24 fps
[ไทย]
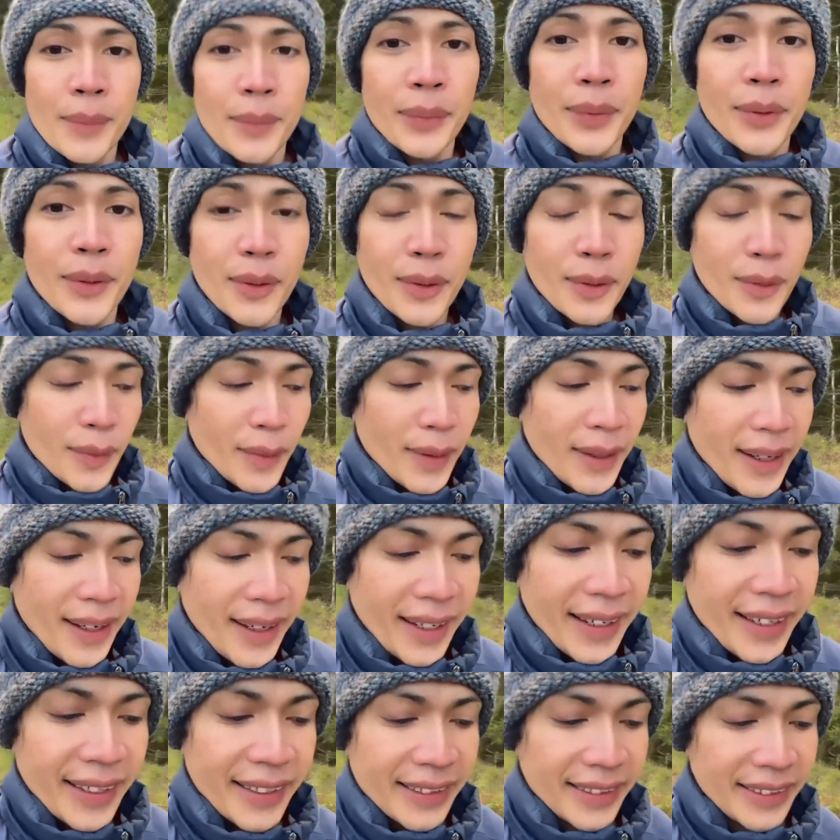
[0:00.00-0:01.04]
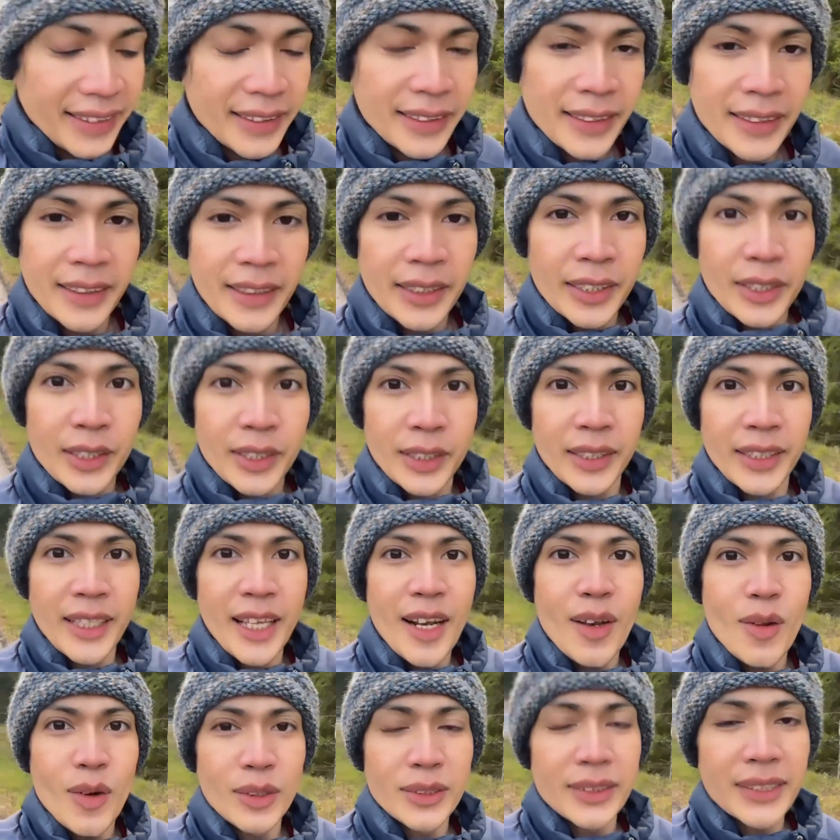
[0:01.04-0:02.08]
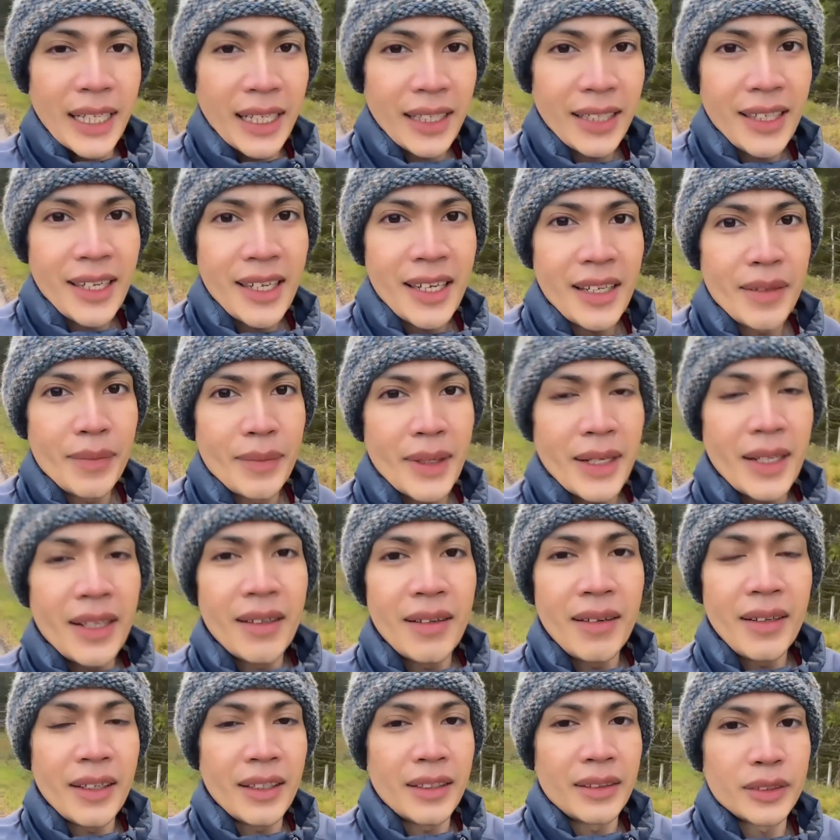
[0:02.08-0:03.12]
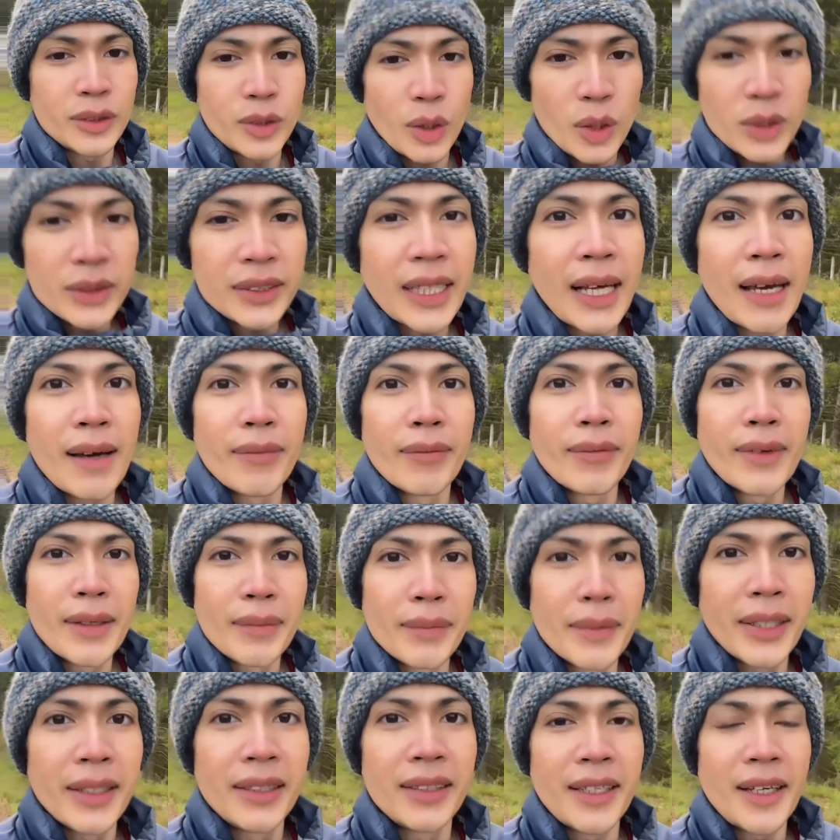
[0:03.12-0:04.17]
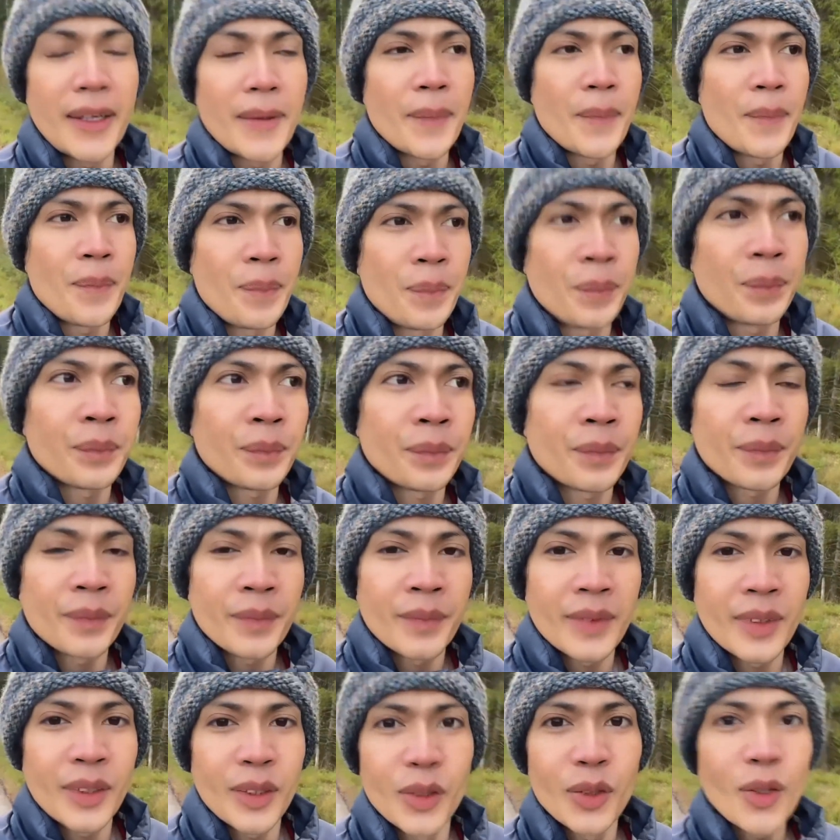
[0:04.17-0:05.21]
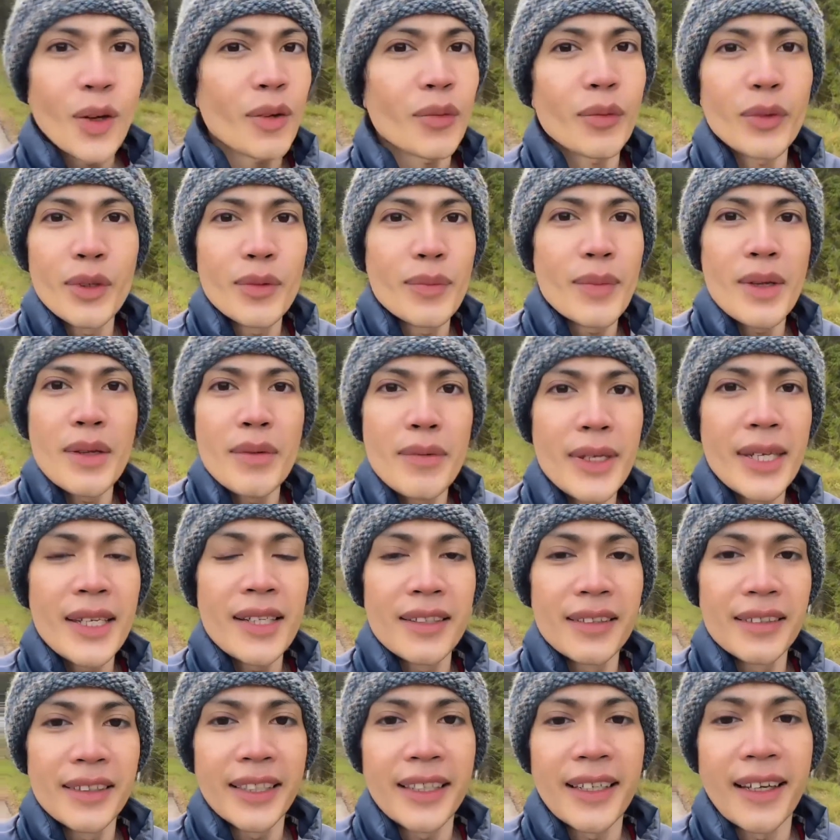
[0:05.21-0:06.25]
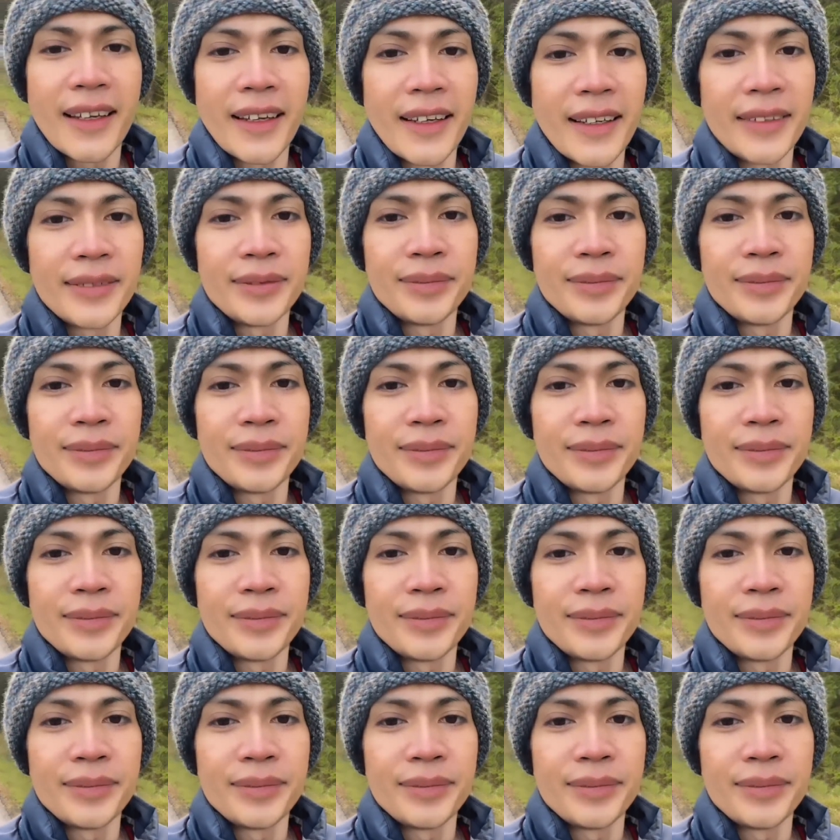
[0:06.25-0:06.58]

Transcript: เพราะว่าในลองสังเกตมาแล้วแหละสองสามวันมาเนี่ยยอดวิวไม่วิ่งเลยค่ะ